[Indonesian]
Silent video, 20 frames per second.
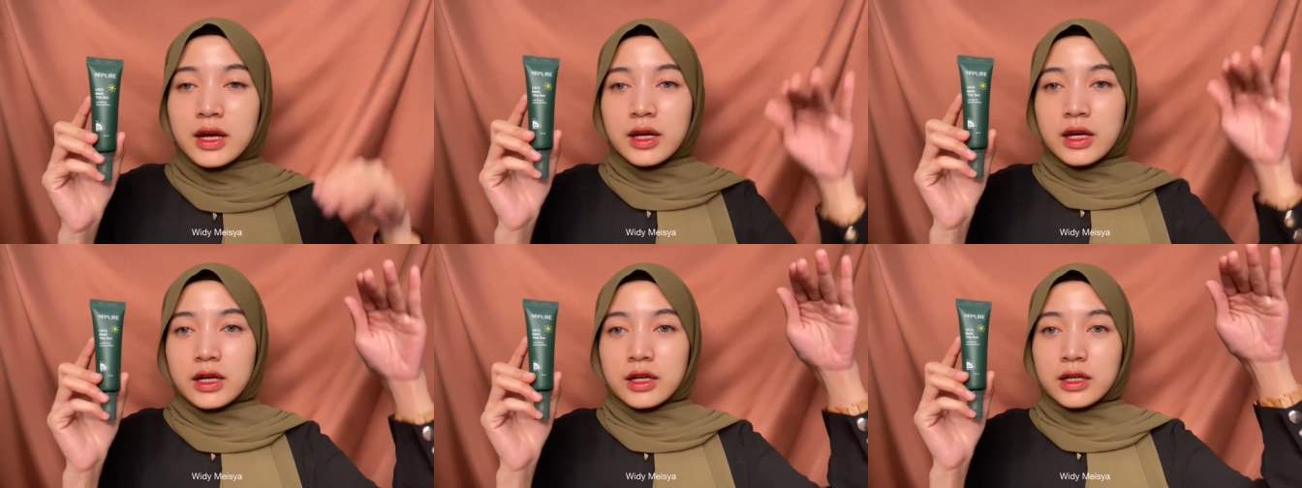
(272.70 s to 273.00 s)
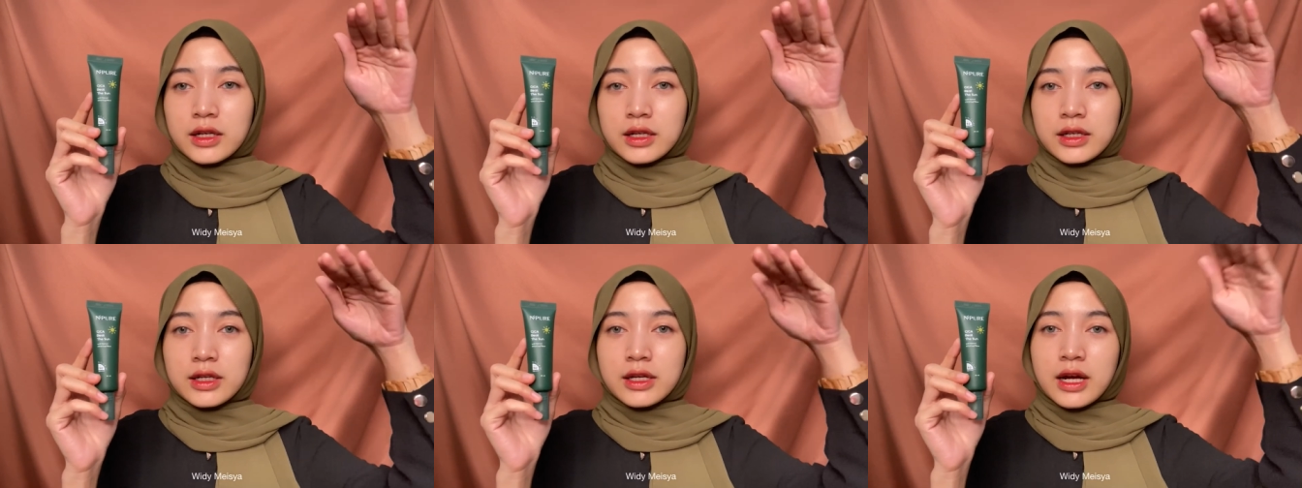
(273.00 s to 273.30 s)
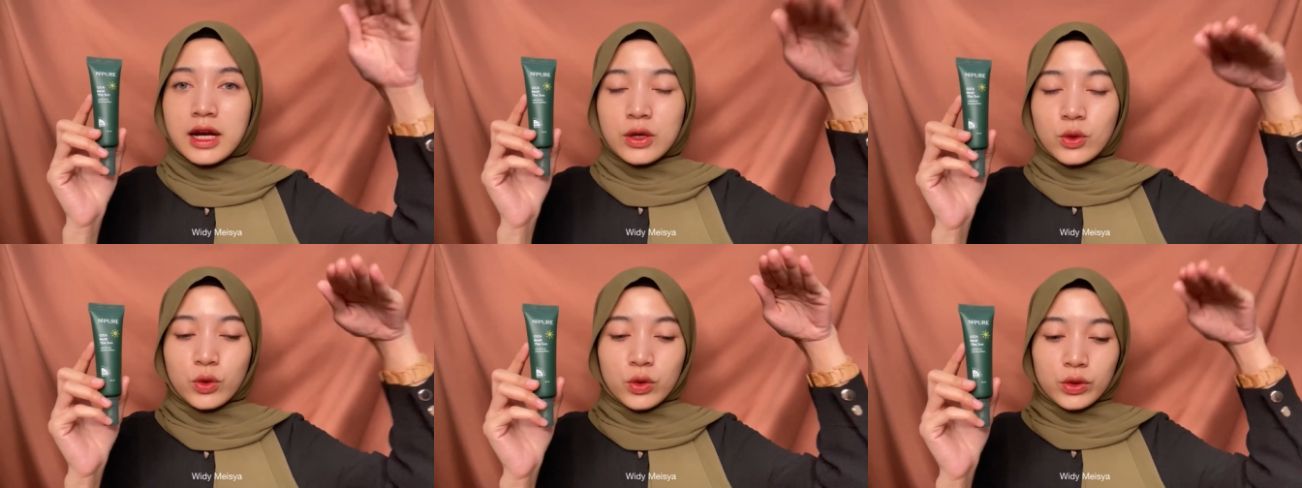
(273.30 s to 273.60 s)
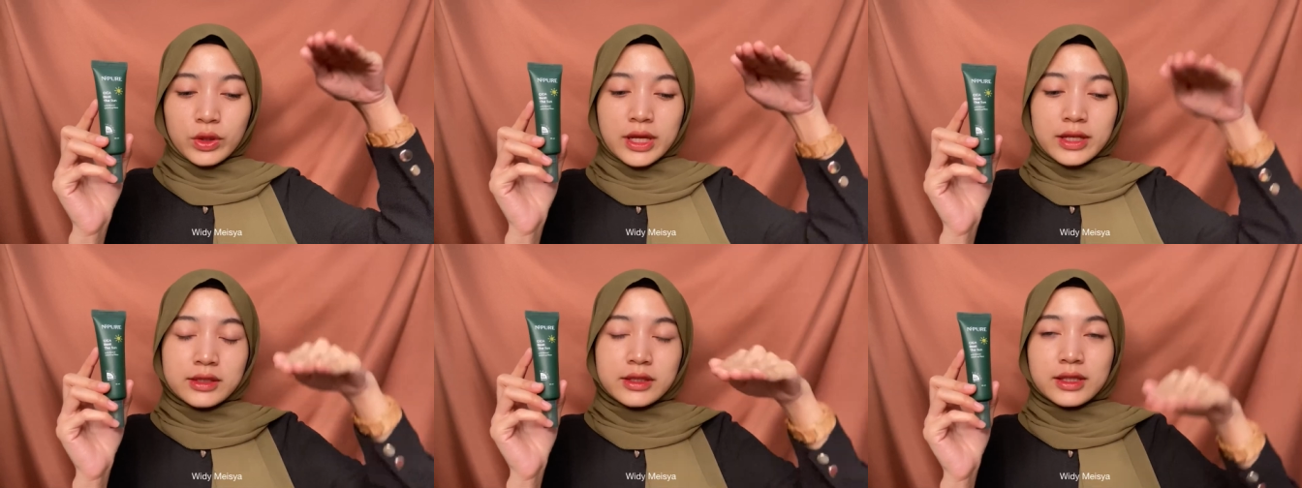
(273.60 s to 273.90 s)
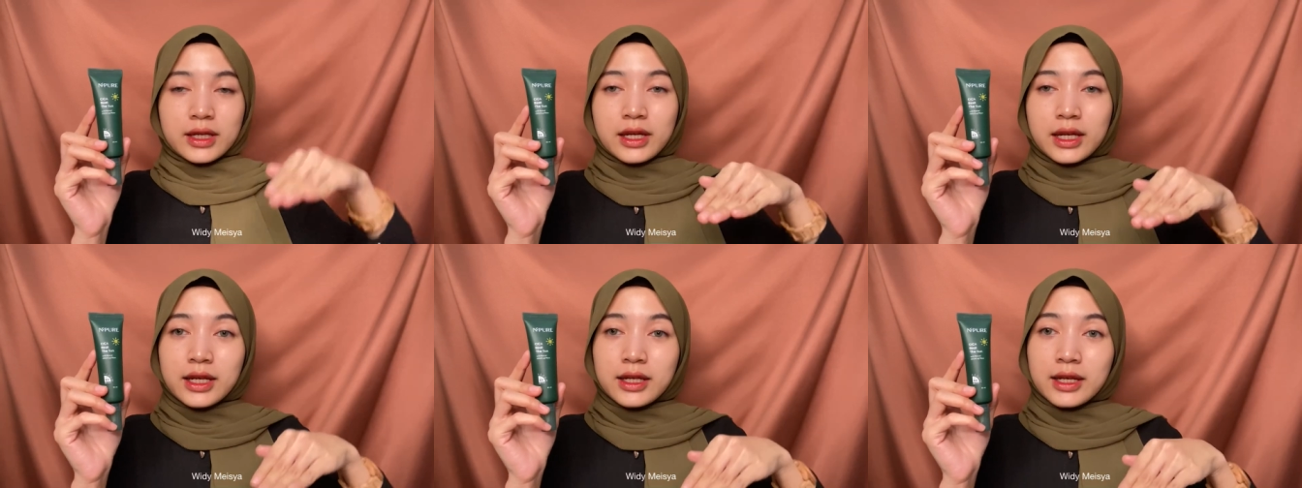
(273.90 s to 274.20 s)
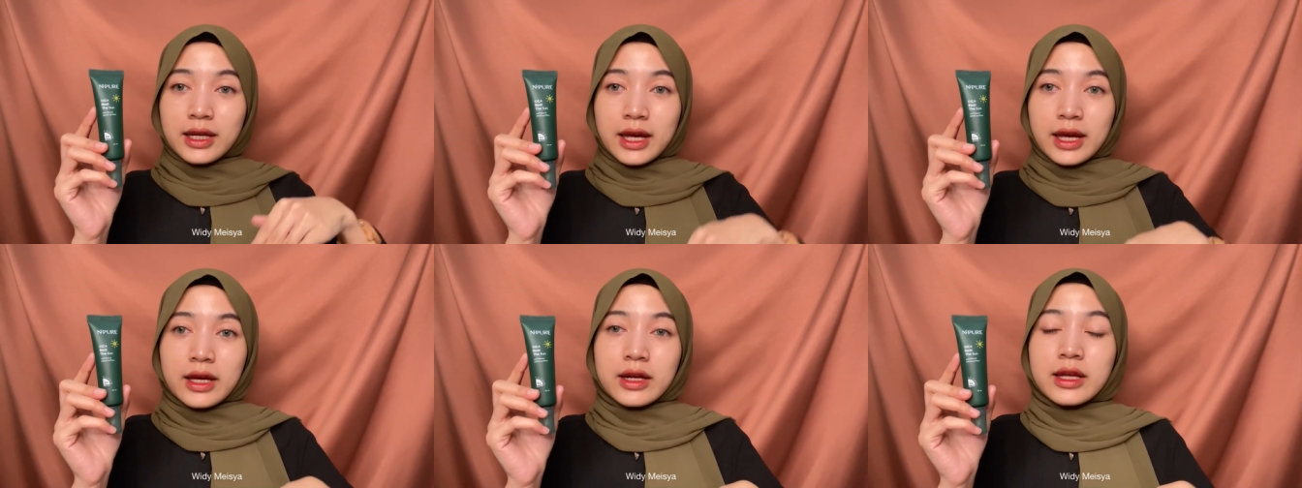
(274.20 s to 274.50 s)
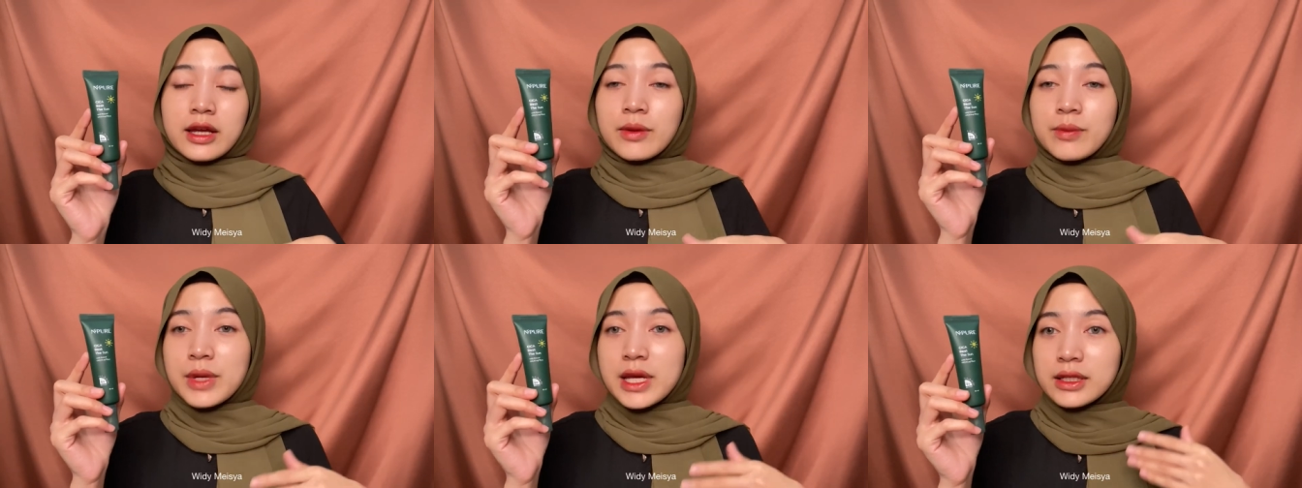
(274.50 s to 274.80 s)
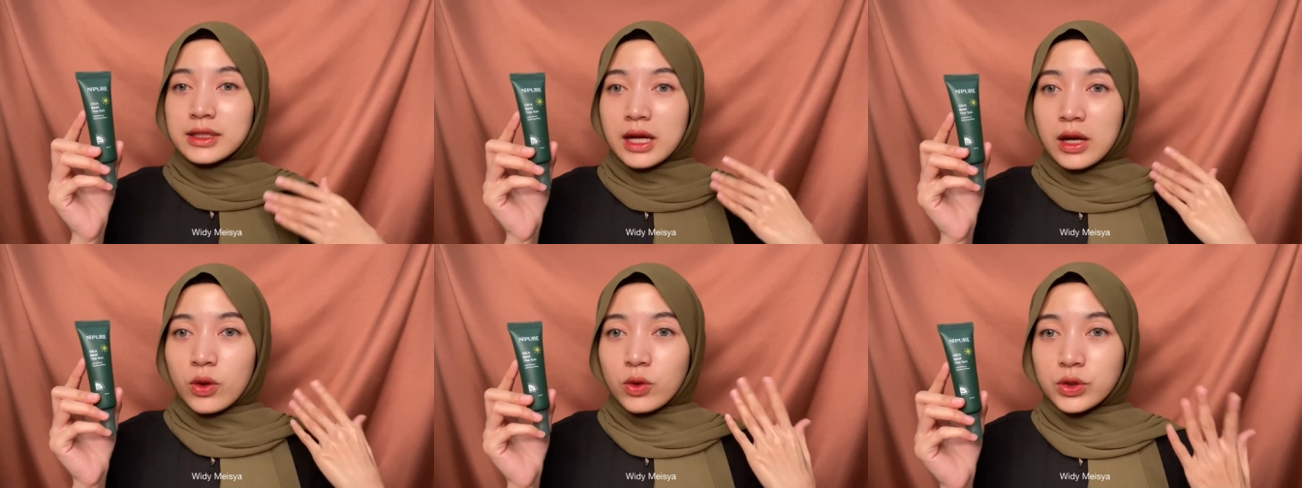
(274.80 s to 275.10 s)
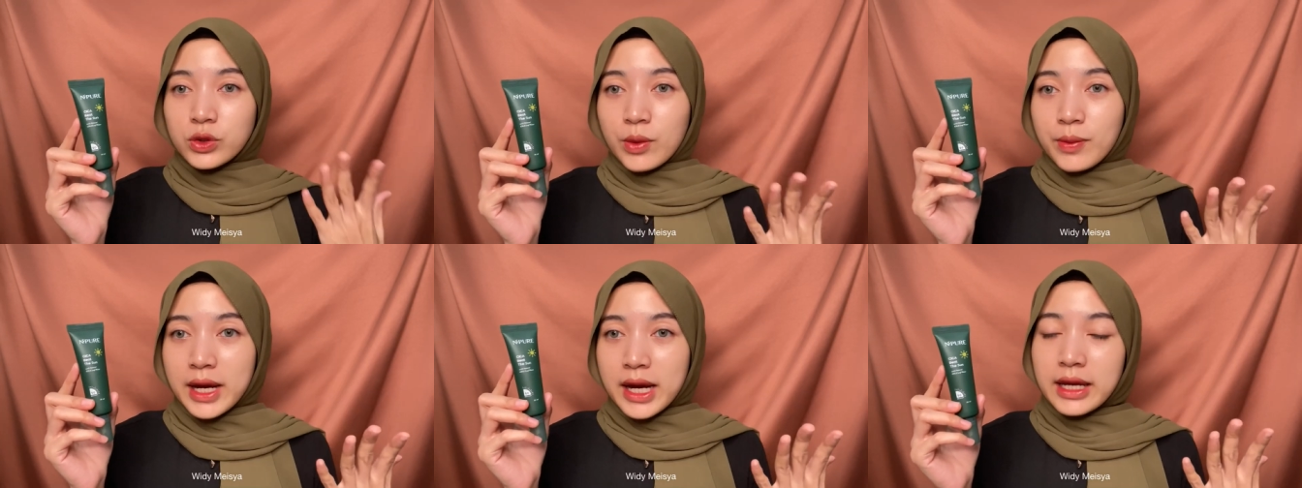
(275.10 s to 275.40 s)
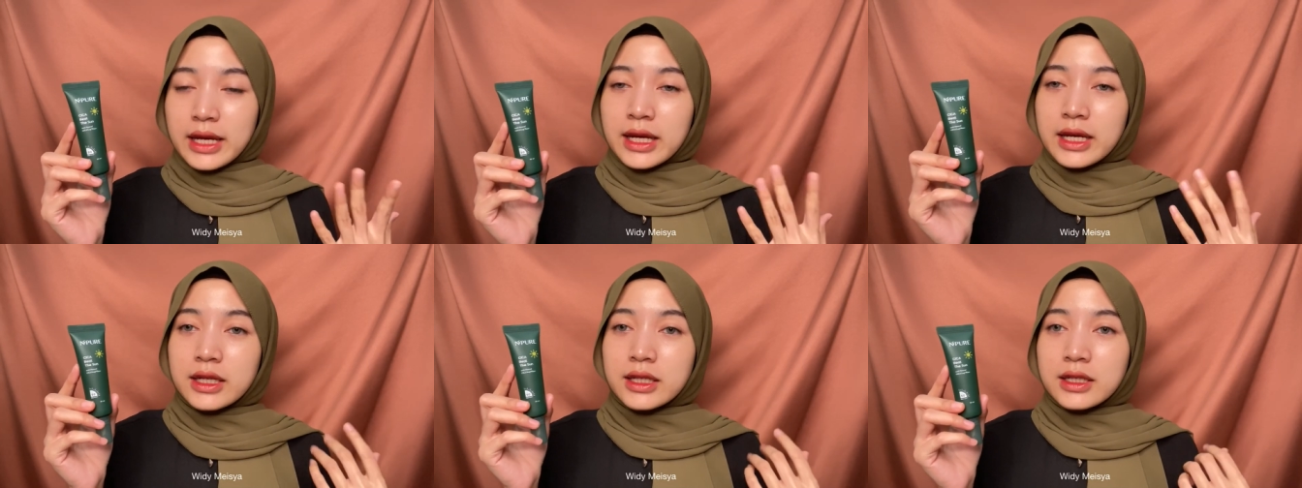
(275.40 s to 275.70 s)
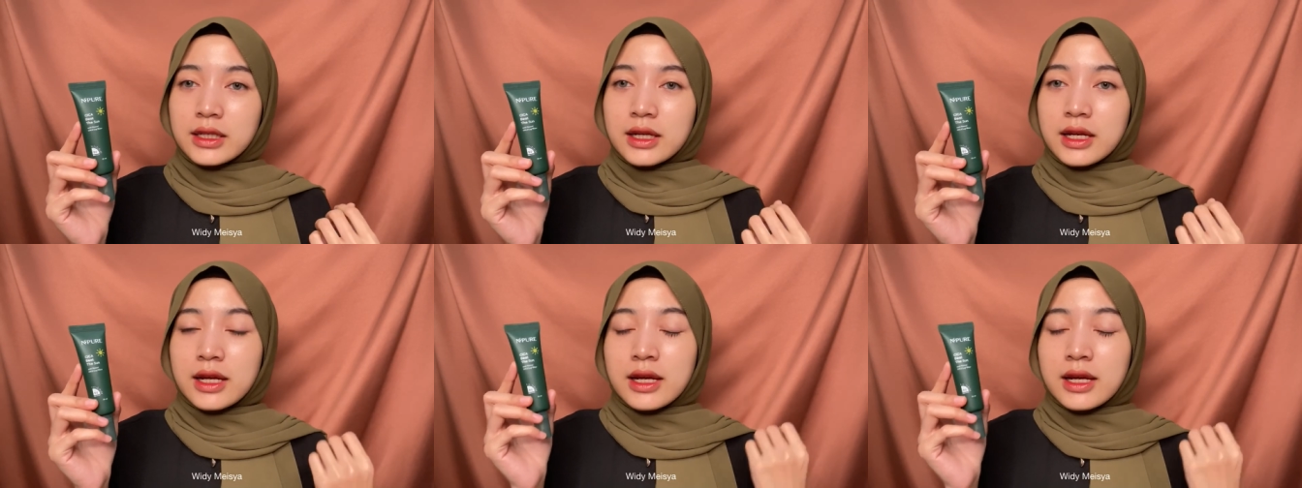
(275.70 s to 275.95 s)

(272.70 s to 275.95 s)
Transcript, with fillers: eh, dengan urutan skincare yang biasa aku cobain,